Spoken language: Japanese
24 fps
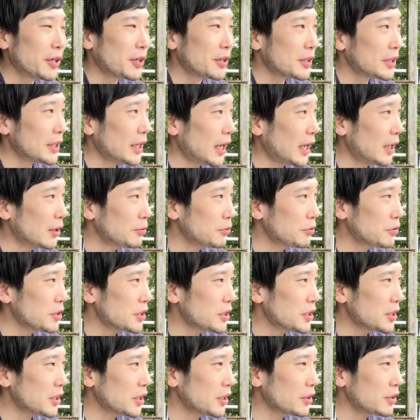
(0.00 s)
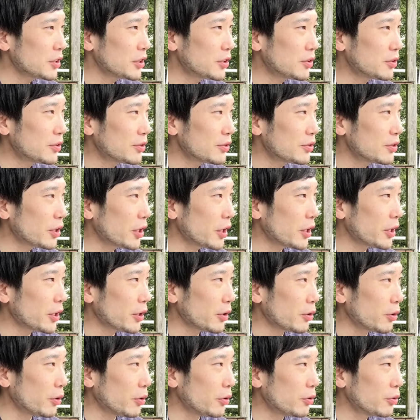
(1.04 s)
いや、あのおじいちゃんいくつぐらいだ
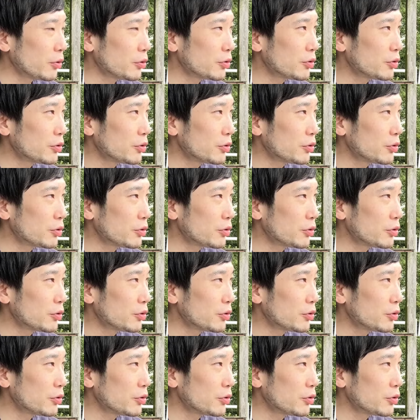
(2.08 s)
ろう